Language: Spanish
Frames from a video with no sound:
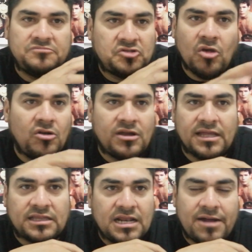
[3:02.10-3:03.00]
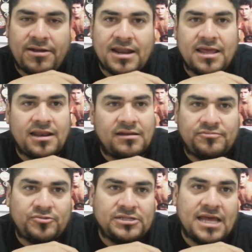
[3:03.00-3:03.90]
todo lo que tiraba le,
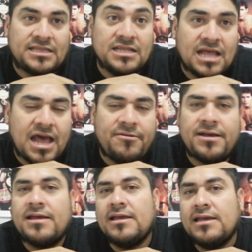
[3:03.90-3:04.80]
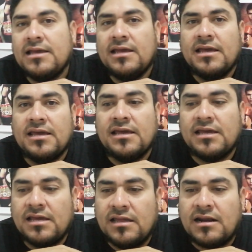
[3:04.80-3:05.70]
pues, le atinaba.
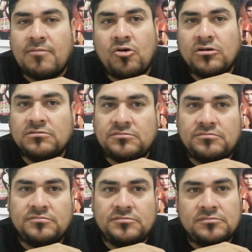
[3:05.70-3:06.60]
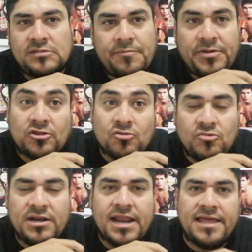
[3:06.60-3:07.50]
Eh, Ramón, repito,
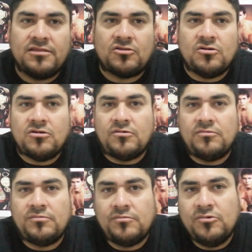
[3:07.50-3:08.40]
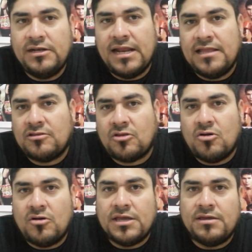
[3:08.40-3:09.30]
muy lento, muy
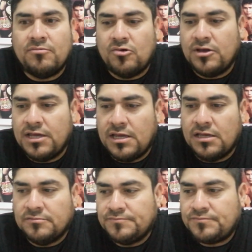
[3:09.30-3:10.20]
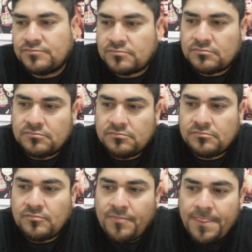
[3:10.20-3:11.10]
lento y muy,
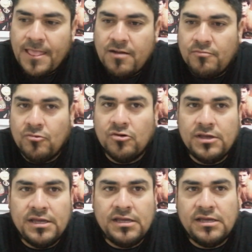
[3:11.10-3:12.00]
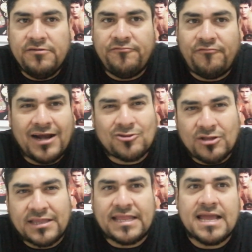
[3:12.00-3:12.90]
muy falto
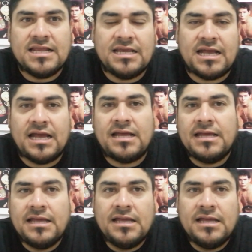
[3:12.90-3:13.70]
de técnica.